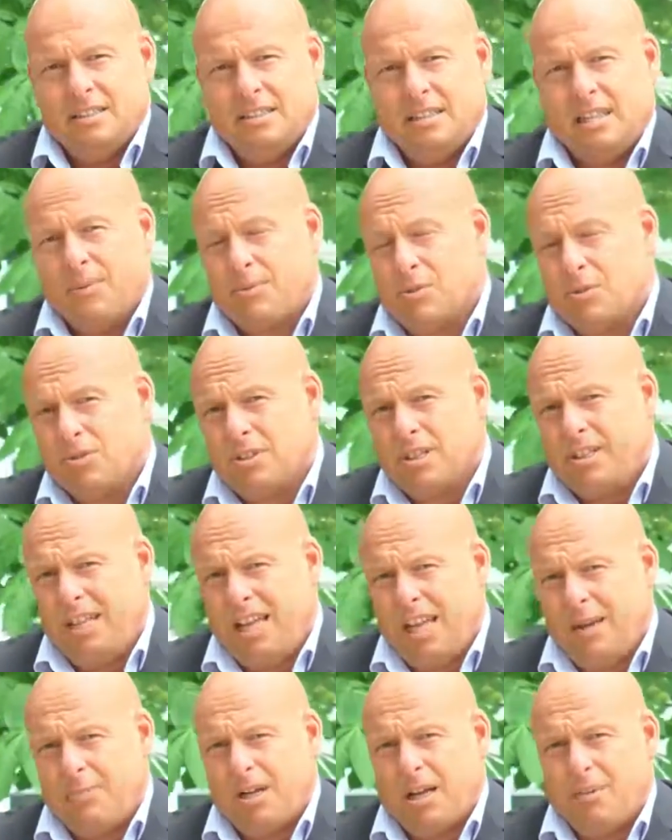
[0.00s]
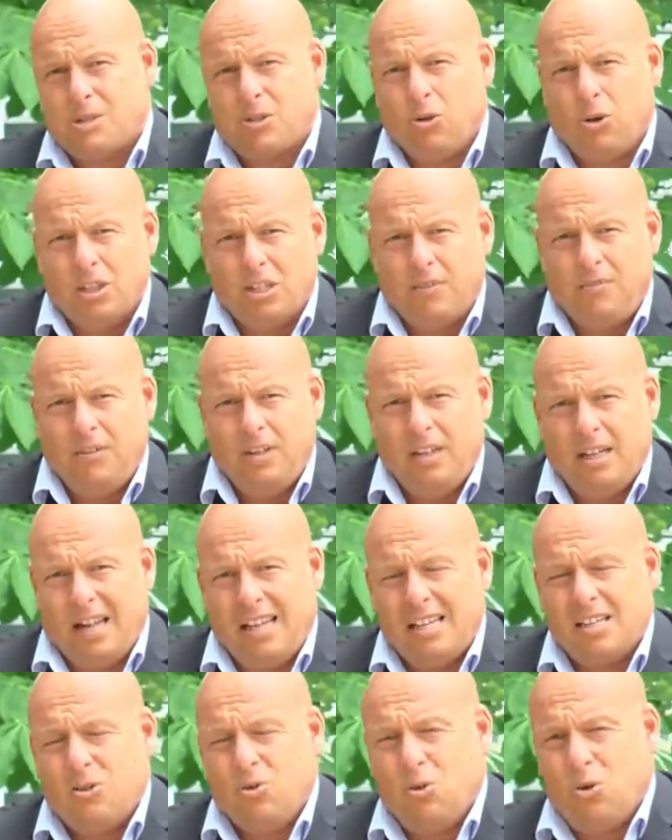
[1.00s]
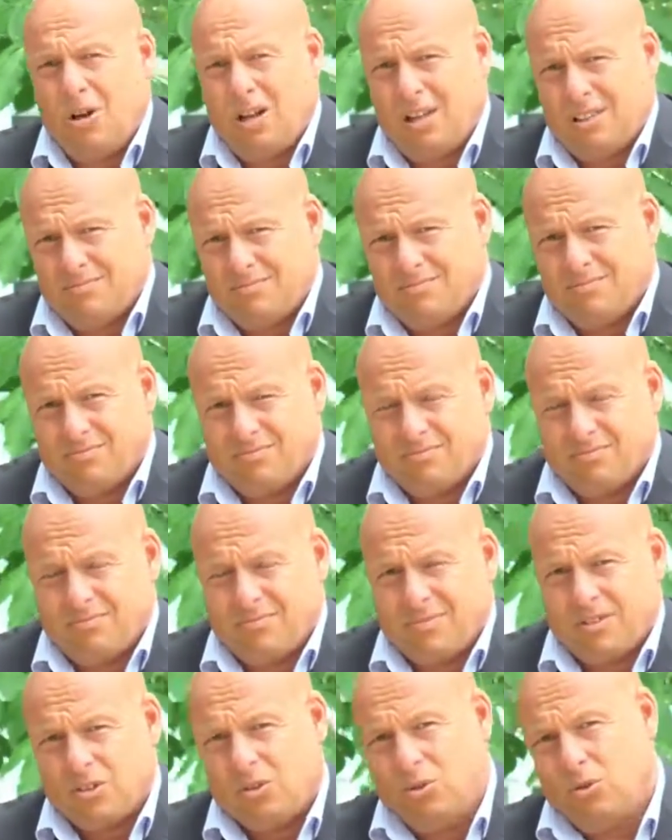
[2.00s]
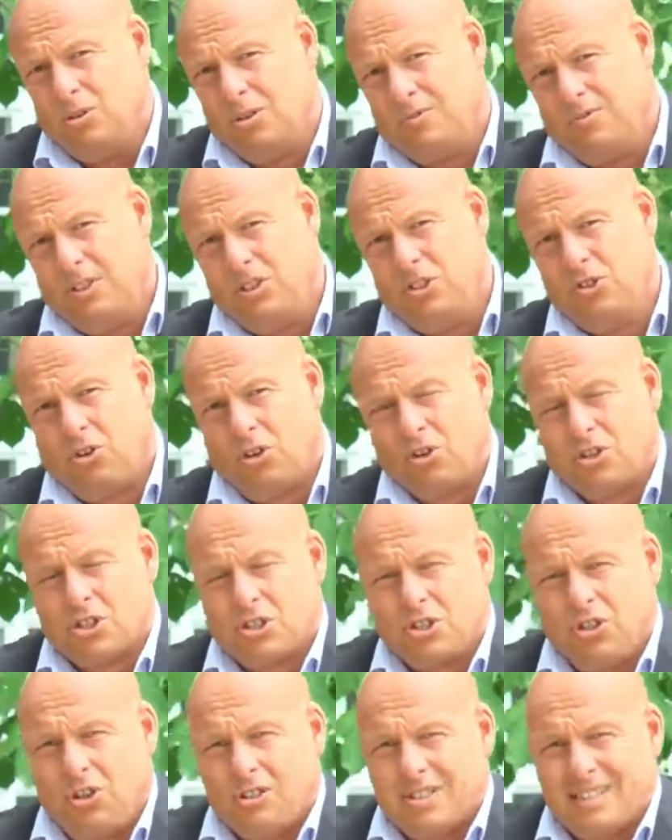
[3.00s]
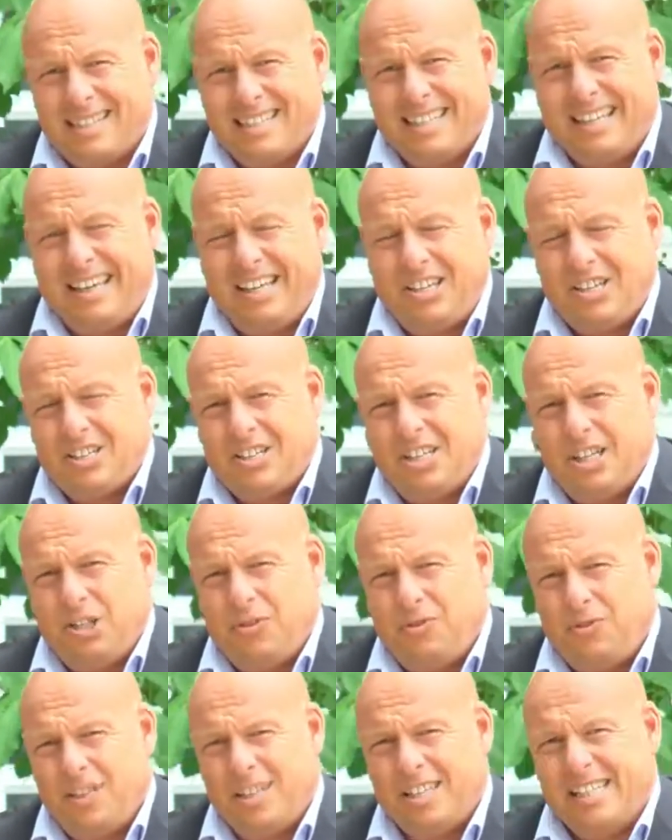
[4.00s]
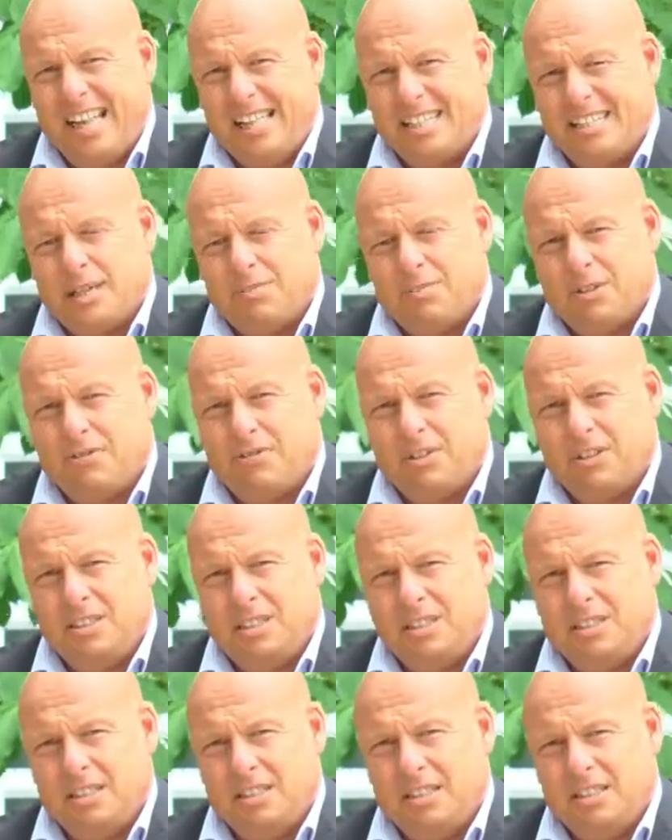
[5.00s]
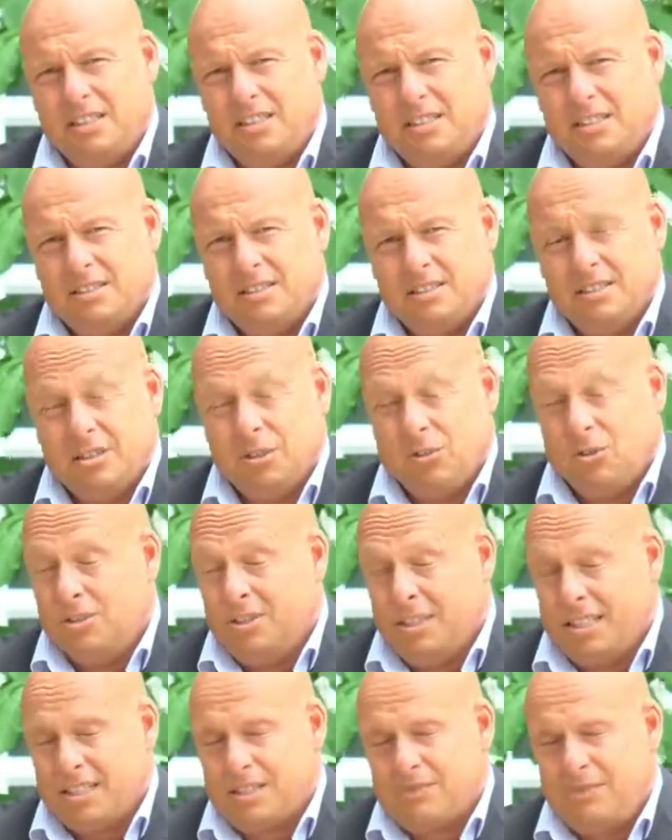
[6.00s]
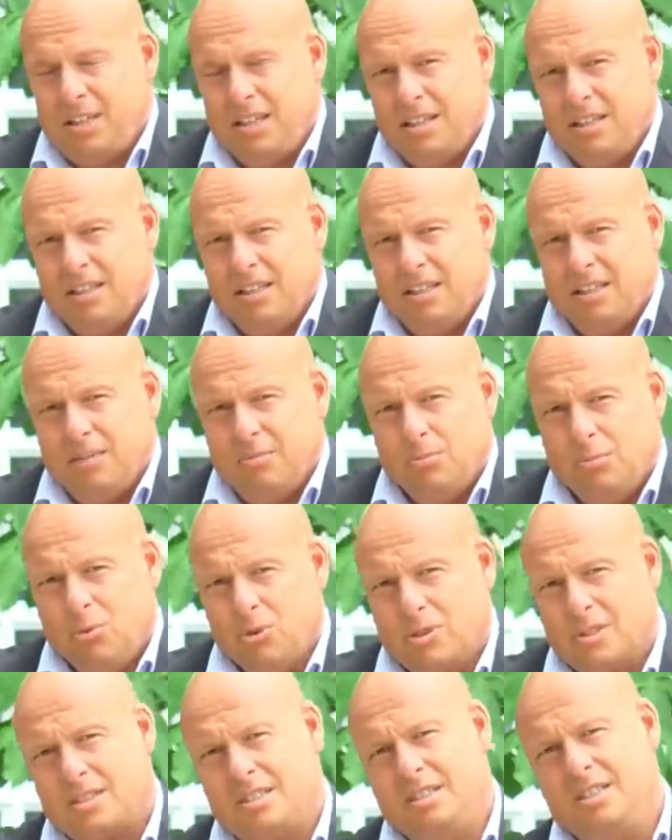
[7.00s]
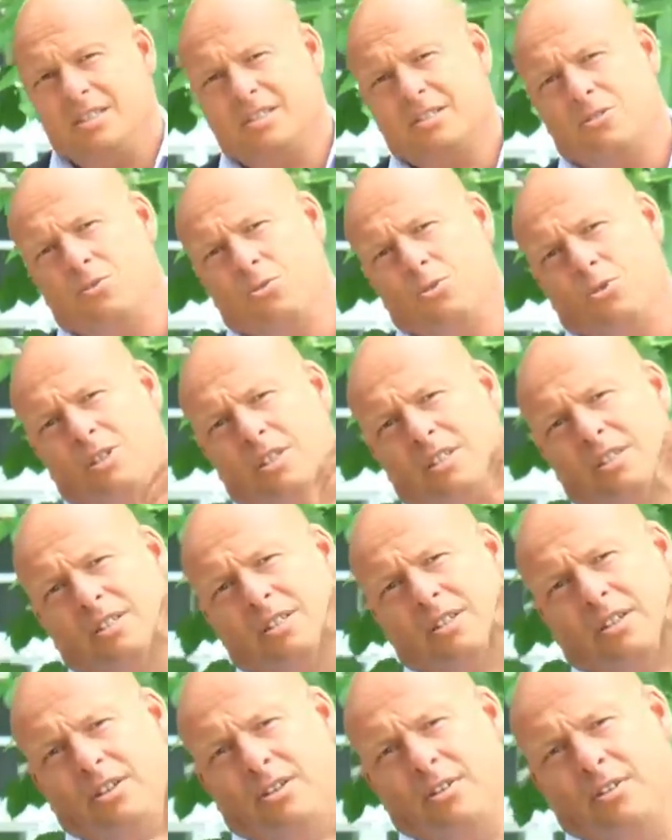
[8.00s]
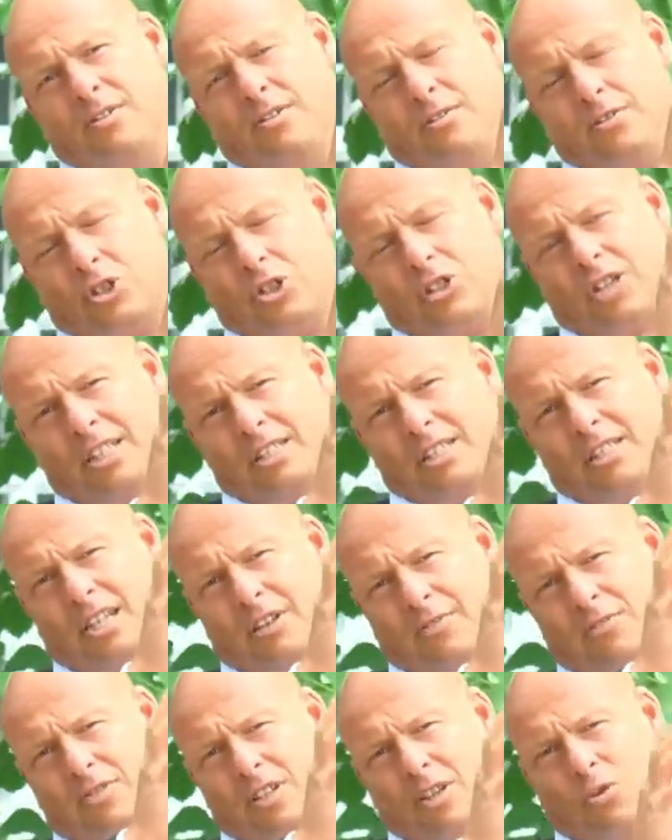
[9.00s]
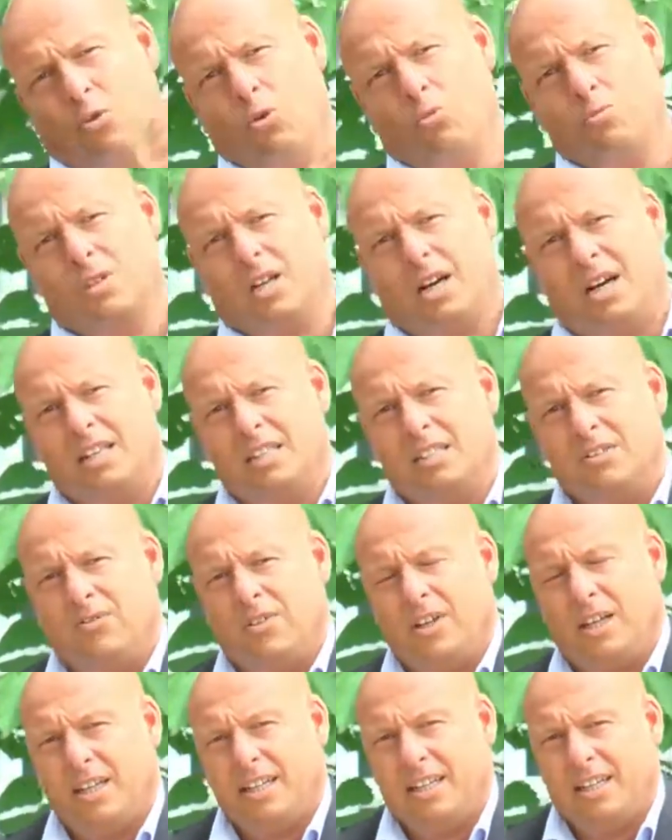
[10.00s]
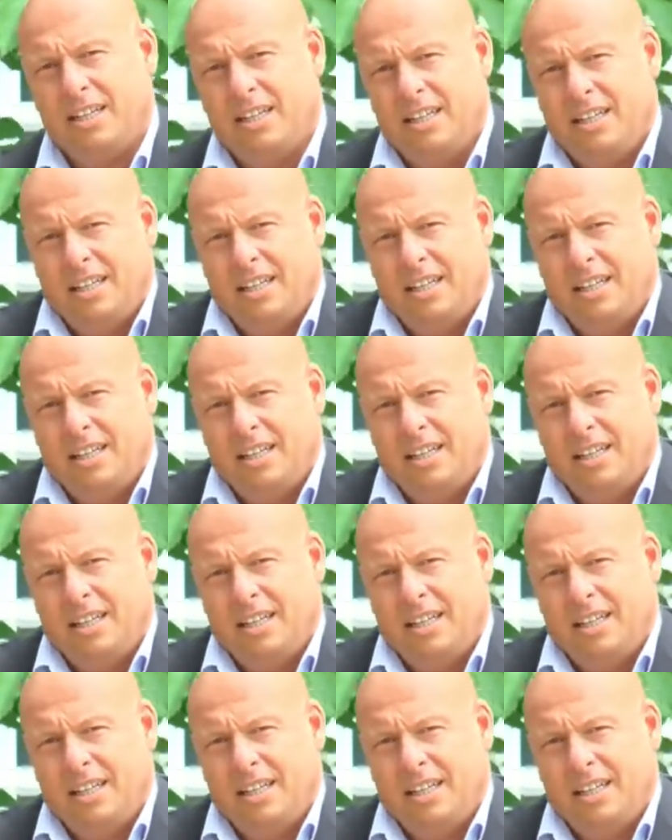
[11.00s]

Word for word: Da gibt es Unternehmen, da gibt es Leute wie Al Gore, und wie George Soros, die richtig viel Geld damit verdienen. Und deswegen muss diese Lüge standhaft nach oben gehalten werden.